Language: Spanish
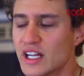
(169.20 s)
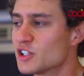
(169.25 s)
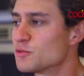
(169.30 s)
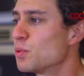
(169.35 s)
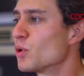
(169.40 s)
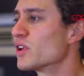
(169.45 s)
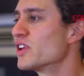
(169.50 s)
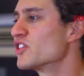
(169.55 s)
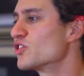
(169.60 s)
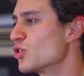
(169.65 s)
es
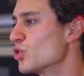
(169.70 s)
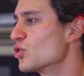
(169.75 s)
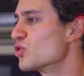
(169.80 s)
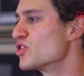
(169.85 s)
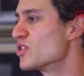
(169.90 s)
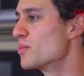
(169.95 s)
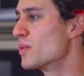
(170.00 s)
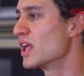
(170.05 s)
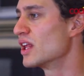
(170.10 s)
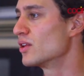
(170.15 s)
por
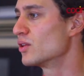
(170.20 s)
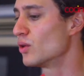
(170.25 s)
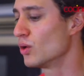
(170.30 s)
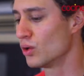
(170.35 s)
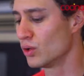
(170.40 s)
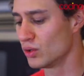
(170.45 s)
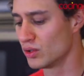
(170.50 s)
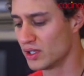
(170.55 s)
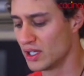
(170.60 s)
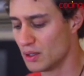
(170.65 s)

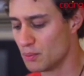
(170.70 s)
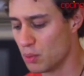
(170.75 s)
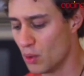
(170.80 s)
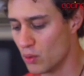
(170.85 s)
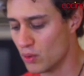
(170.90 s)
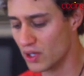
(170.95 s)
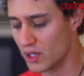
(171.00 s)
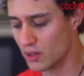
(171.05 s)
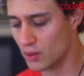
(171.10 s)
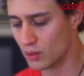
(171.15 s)
desconocimiento del
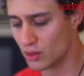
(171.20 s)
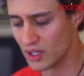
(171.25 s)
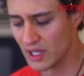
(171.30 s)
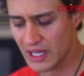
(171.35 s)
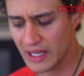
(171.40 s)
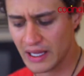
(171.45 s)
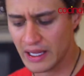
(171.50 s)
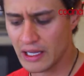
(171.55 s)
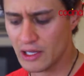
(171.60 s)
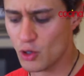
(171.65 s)
público.
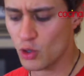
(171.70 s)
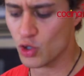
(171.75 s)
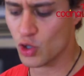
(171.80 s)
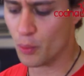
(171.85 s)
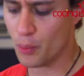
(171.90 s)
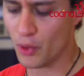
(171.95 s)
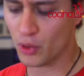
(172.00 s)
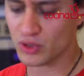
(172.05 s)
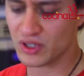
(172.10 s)
Uno puede